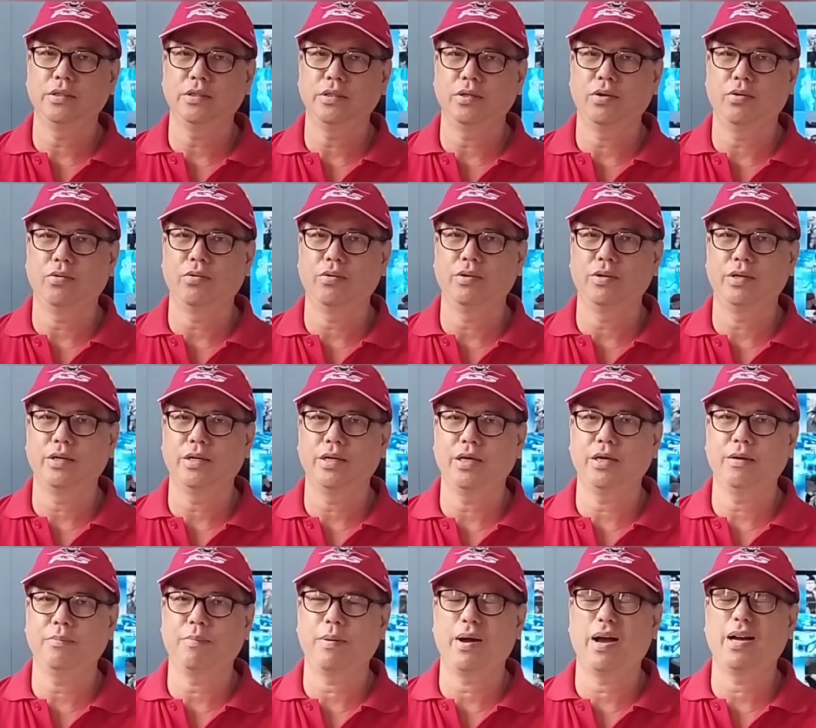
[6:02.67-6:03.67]
乌克兰部
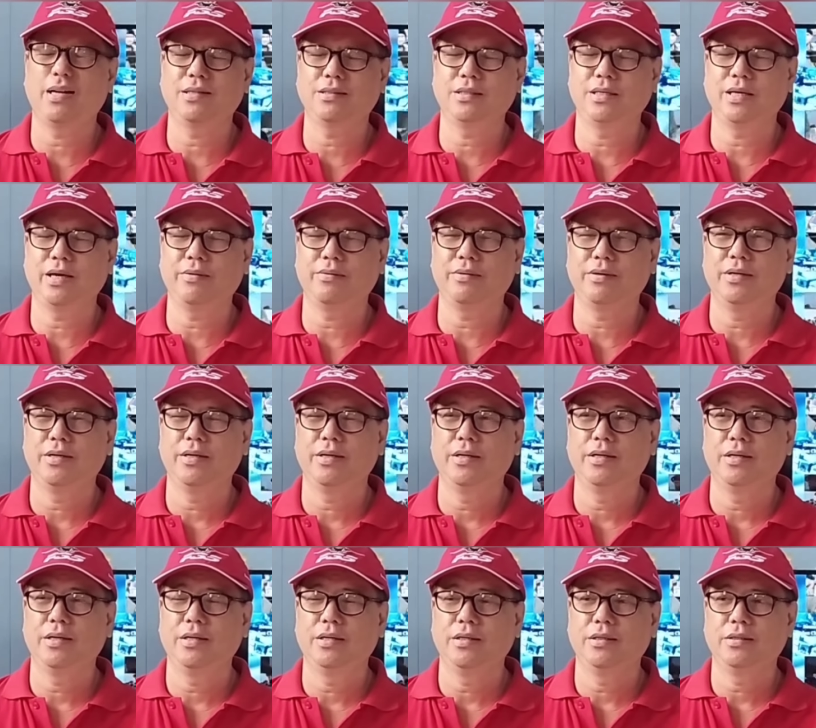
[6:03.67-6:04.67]
队及
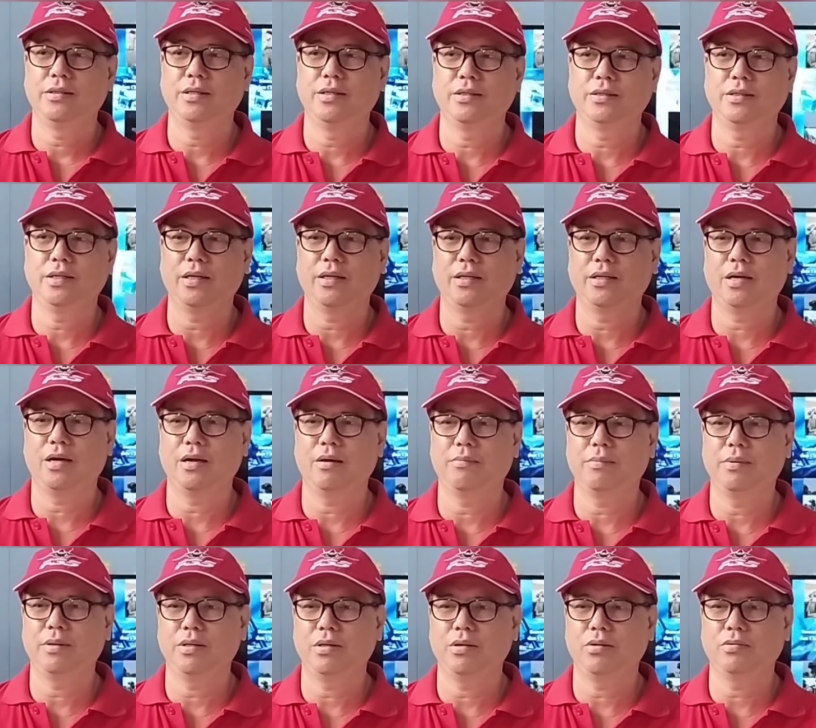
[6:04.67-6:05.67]
参战的
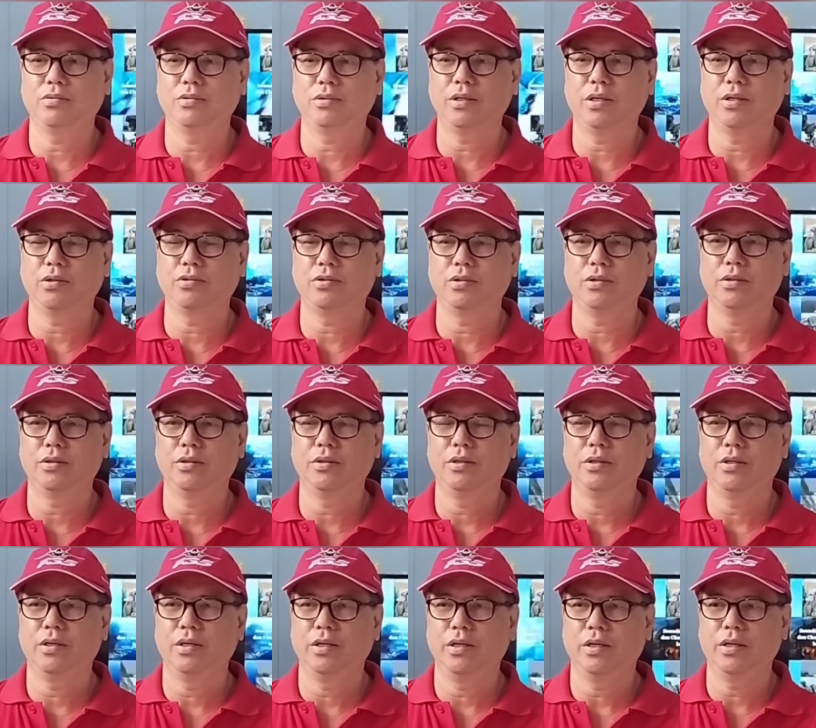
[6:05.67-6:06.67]
两个里的
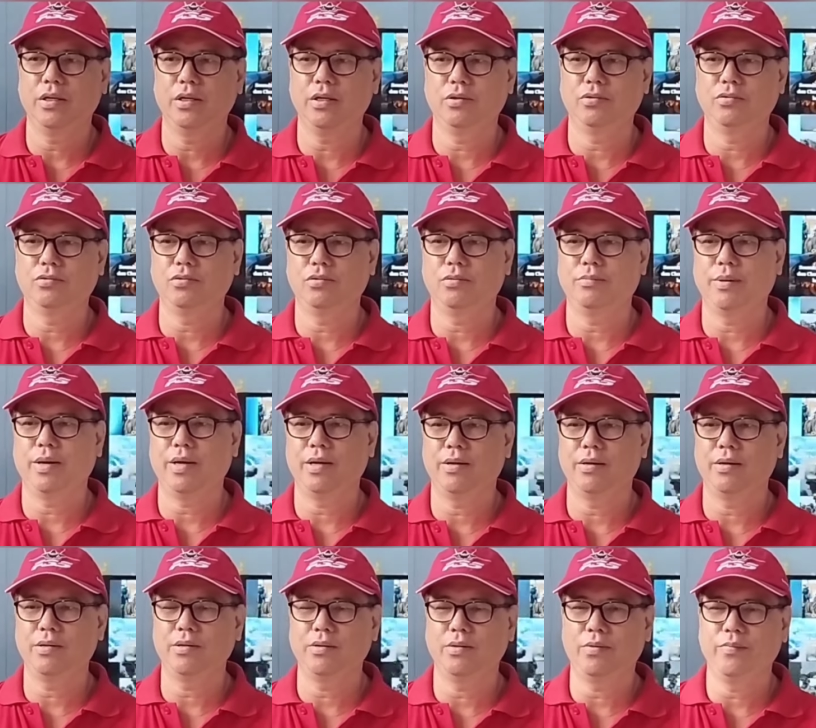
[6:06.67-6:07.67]
波兰
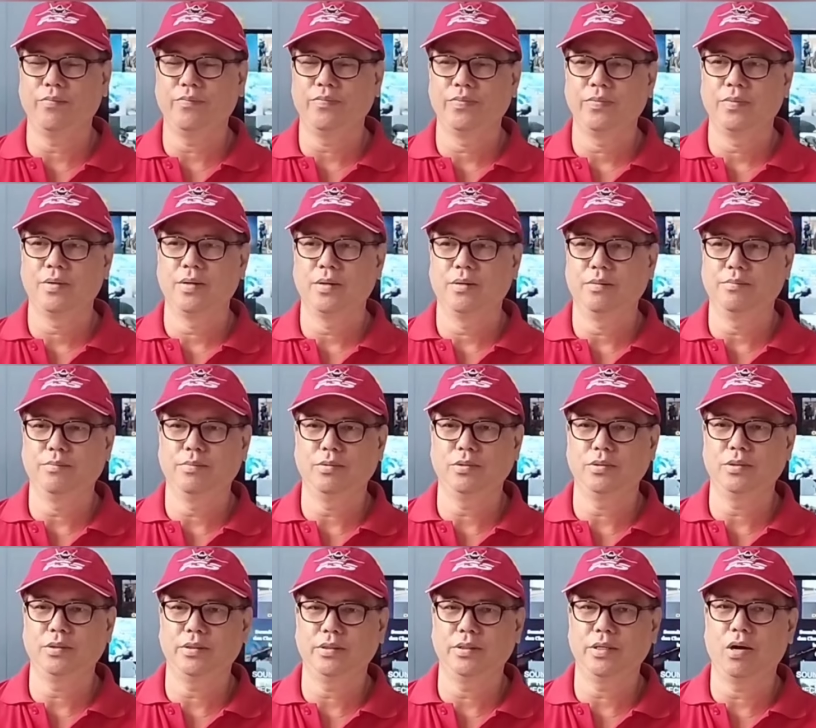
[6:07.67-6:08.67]
部队，
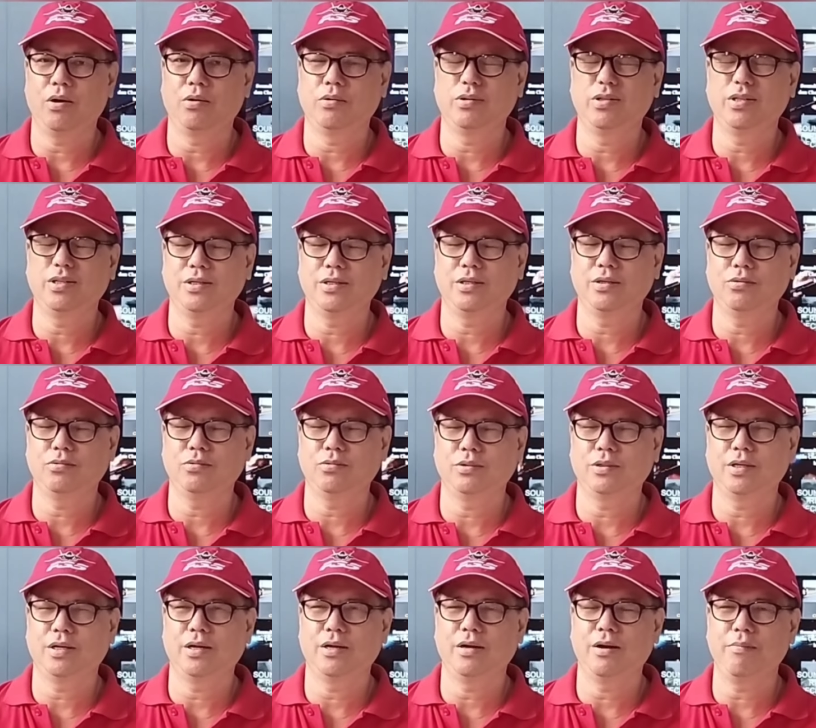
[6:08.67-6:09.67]
而且并
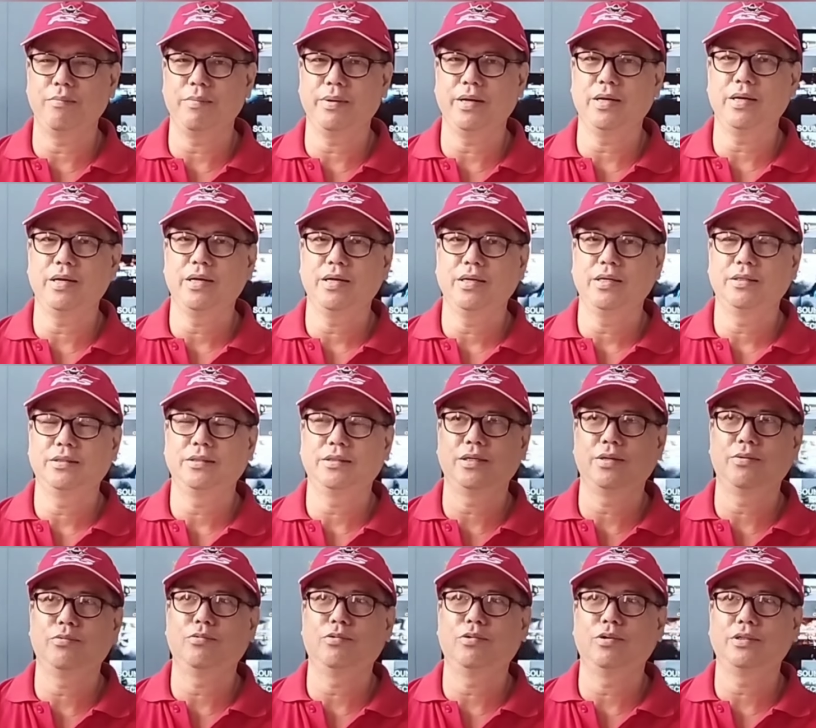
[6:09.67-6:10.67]
不接受两
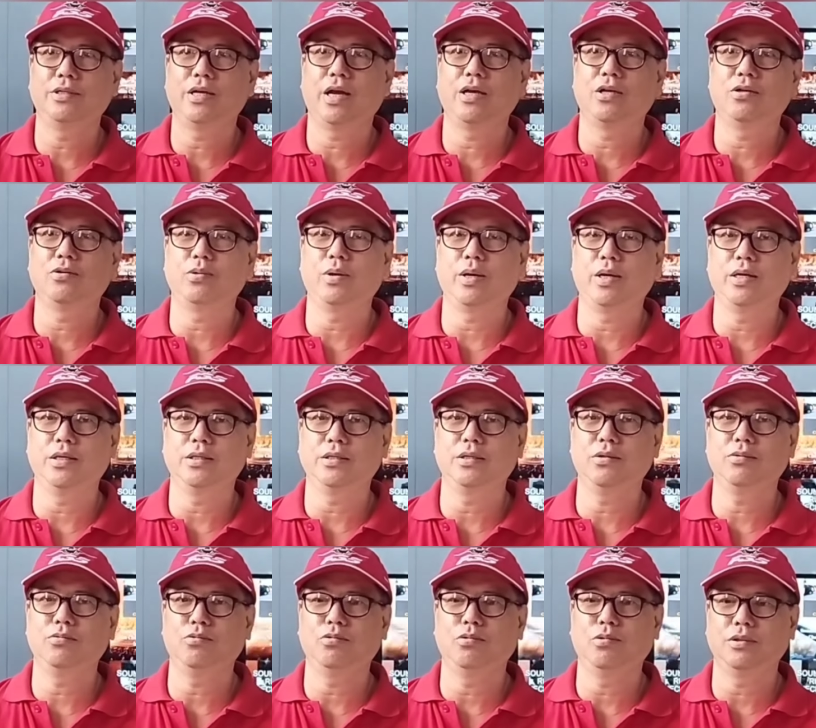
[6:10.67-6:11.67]
百名
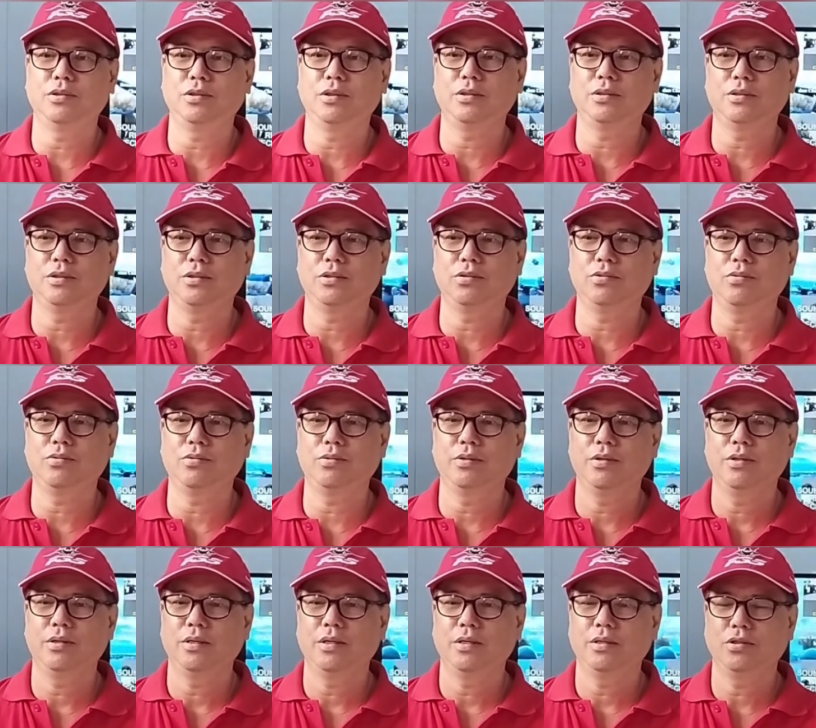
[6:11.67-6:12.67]
波兰
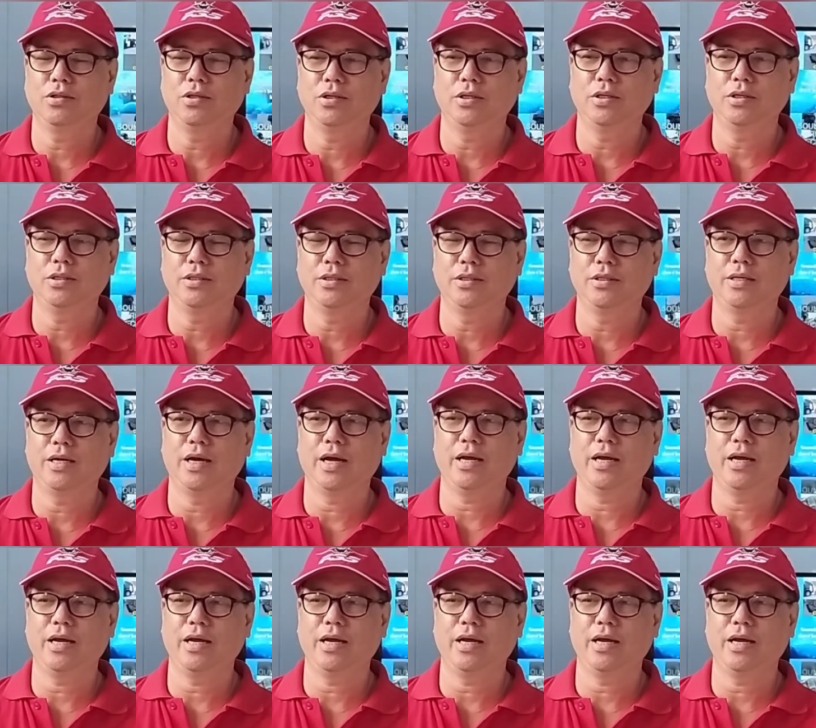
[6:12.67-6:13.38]
军的投降。